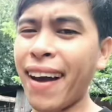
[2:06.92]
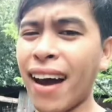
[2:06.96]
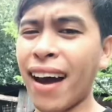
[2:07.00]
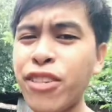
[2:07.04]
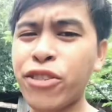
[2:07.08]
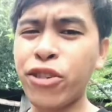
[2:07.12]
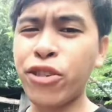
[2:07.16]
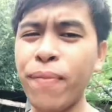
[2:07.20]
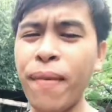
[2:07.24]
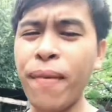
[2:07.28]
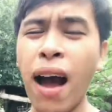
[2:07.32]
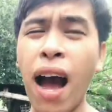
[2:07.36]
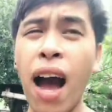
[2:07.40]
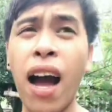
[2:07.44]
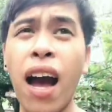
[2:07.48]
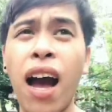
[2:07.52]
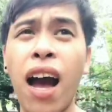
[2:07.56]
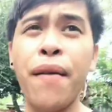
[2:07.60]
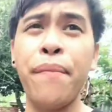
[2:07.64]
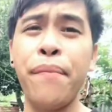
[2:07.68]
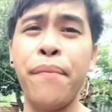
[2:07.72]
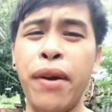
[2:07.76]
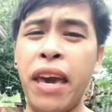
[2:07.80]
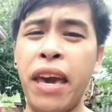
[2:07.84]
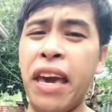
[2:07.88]
Kaso mga
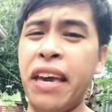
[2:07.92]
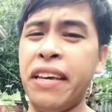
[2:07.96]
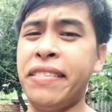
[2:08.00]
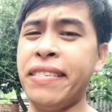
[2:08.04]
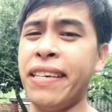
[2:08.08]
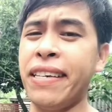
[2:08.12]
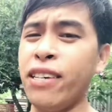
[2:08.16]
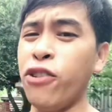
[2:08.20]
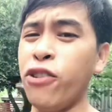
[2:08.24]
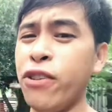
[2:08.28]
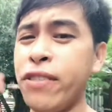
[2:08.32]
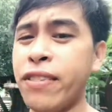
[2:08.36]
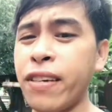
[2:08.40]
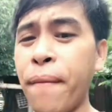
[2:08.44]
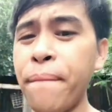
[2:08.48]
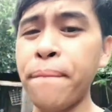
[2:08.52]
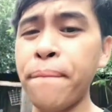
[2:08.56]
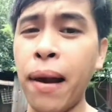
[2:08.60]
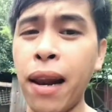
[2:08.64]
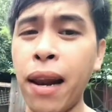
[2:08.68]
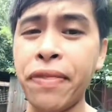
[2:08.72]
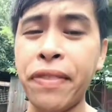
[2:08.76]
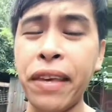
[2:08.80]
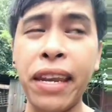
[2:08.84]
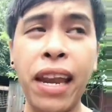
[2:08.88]
ka-amazing, yung isang
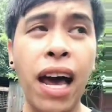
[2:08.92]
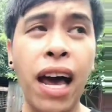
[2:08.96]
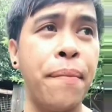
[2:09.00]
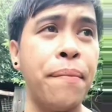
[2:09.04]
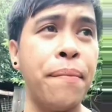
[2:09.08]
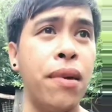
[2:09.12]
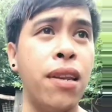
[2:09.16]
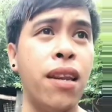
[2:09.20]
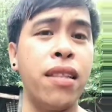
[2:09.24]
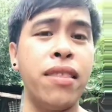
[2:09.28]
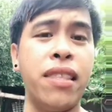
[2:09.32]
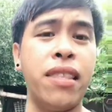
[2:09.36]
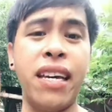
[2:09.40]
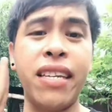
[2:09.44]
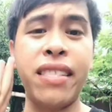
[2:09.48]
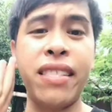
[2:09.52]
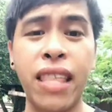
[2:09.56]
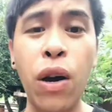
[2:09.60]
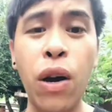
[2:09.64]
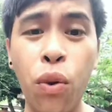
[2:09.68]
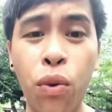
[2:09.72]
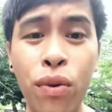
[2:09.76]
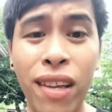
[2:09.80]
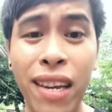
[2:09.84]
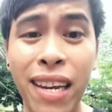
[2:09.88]
balde namin,
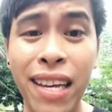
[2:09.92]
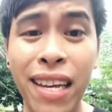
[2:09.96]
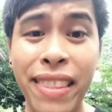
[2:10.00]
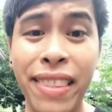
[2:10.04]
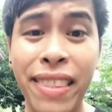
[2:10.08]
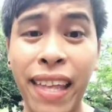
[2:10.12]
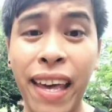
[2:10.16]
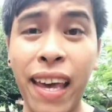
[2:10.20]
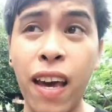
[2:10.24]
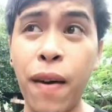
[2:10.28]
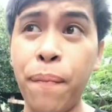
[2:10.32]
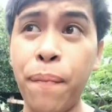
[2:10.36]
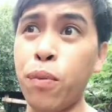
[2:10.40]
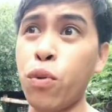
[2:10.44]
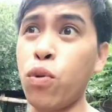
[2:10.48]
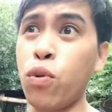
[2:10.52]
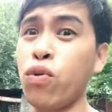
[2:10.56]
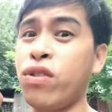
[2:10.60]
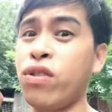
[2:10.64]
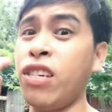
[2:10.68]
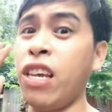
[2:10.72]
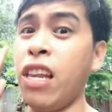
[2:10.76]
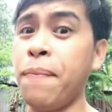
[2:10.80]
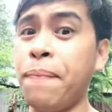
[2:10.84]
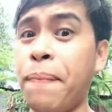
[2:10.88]
natikitan ko na ng tape, yung
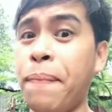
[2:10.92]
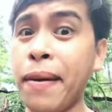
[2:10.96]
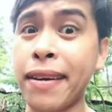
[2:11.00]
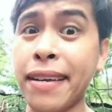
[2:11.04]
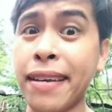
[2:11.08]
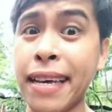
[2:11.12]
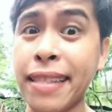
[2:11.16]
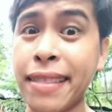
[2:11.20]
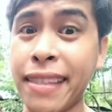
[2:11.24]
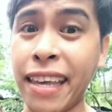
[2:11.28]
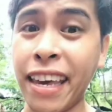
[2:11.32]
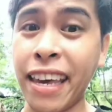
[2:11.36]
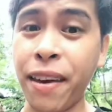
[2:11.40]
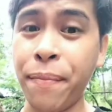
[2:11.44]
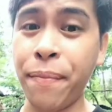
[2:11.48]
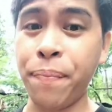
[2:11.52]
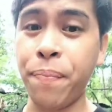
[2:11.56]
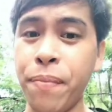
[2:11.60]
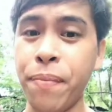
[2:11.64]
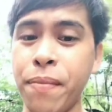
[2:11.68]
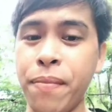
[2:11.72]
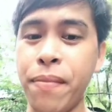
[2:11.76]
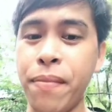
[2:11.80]
silver na tape.